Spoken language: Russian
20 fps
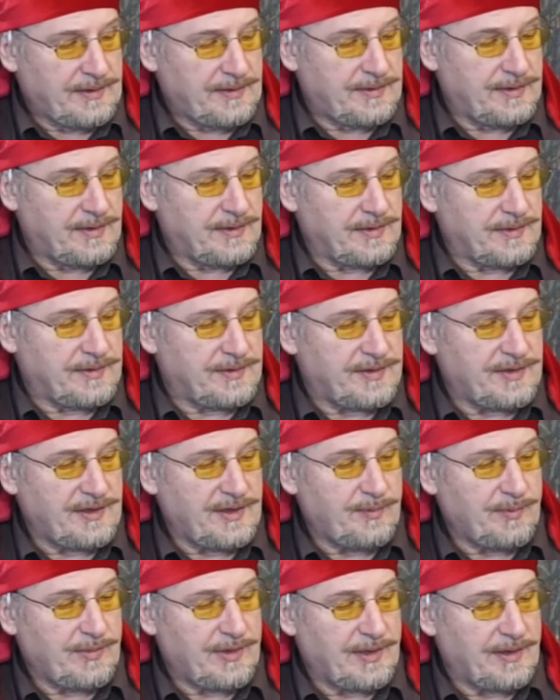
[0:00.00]
делать
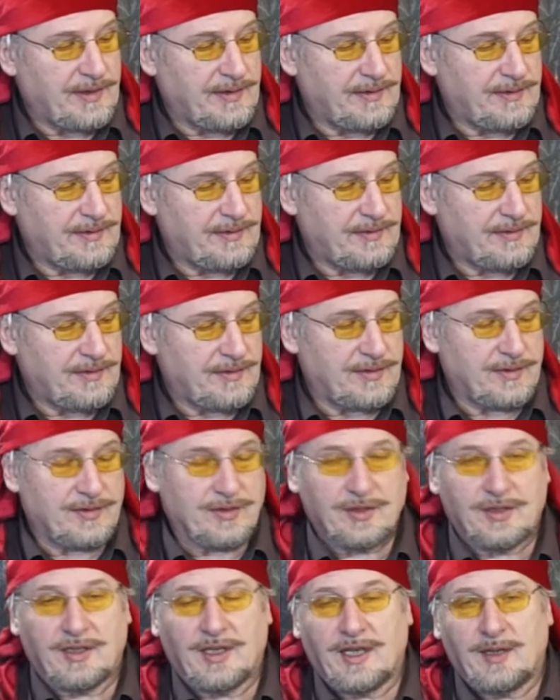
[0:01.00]
снимки э,
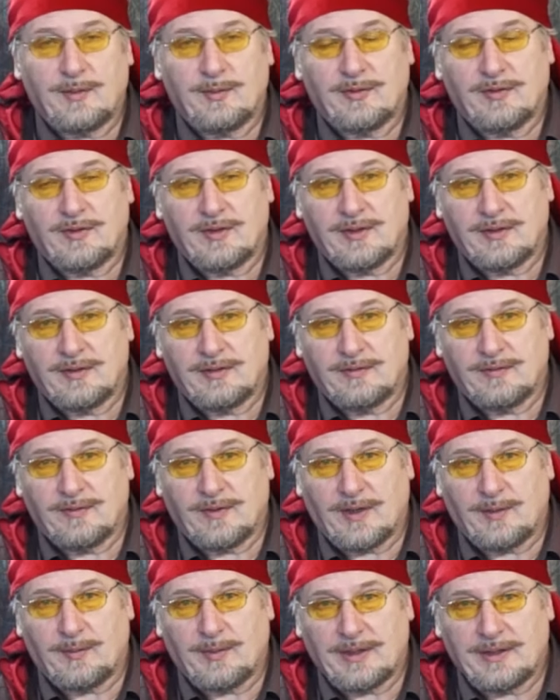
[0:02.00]
желаемого
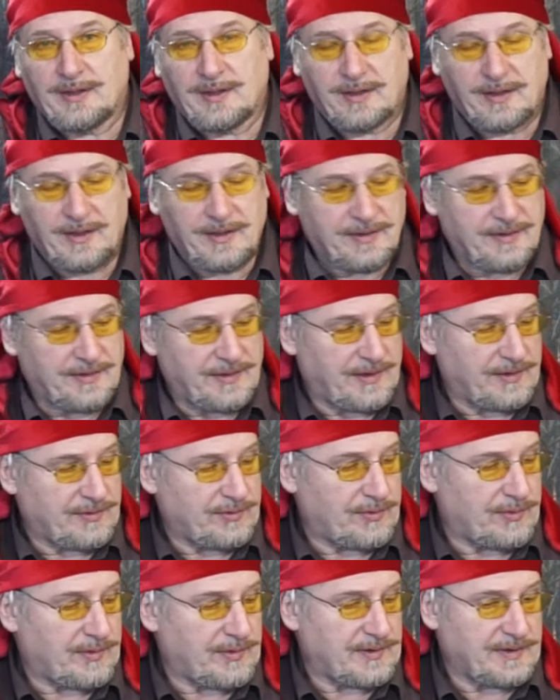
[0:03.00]
формата 30 на
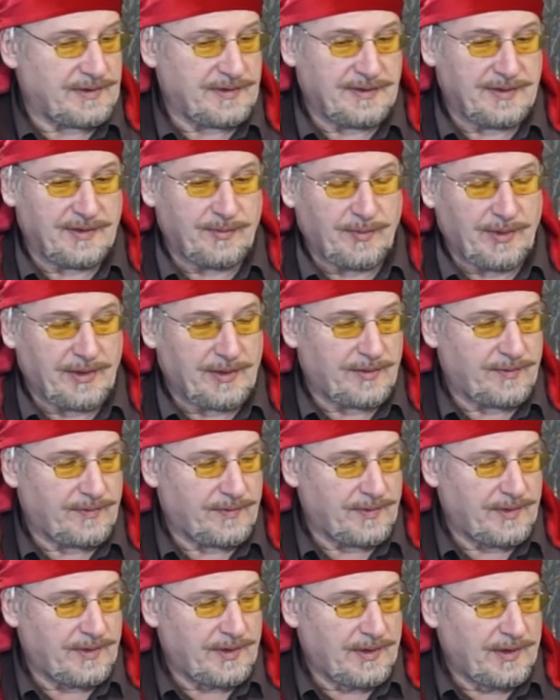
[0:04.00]
40 сантиметров.
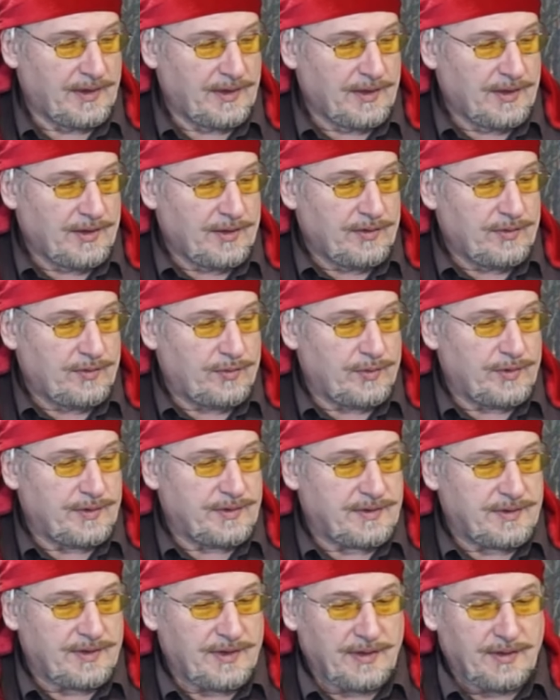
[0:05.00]
То
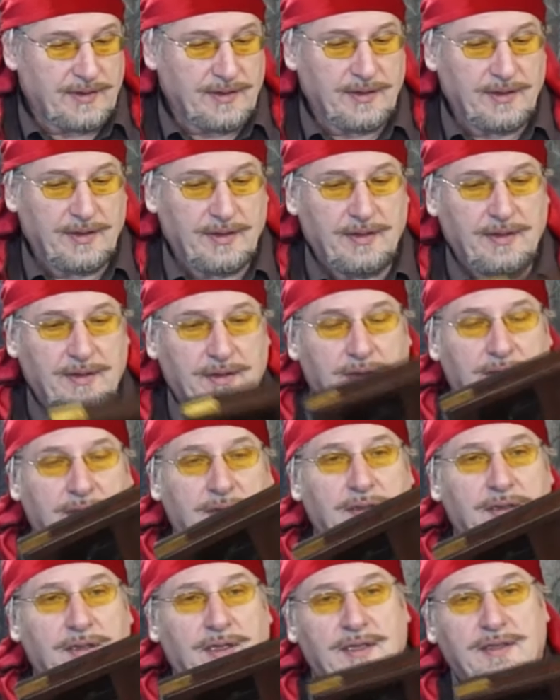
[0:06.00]
есть это
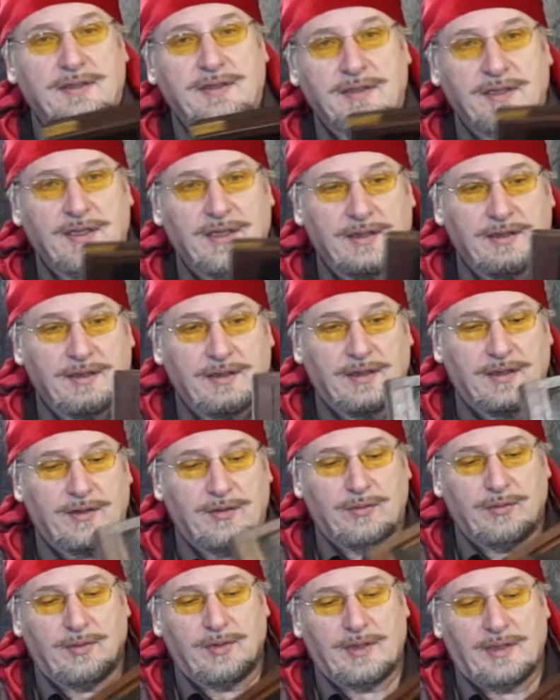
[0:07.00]
кассета,
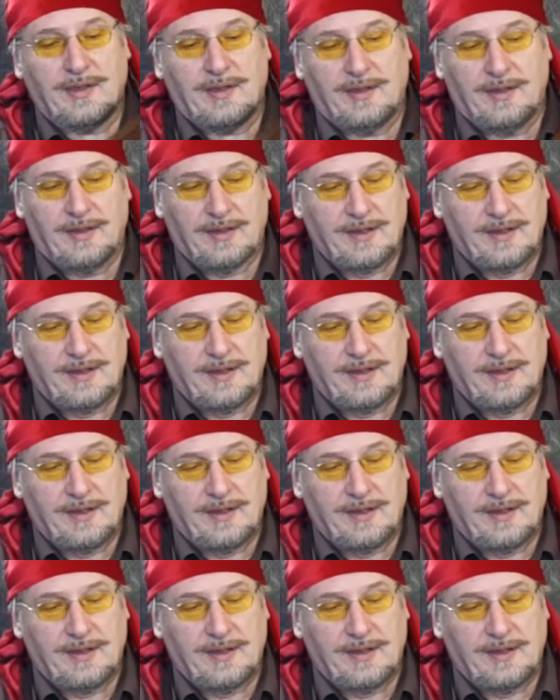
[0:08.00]
которая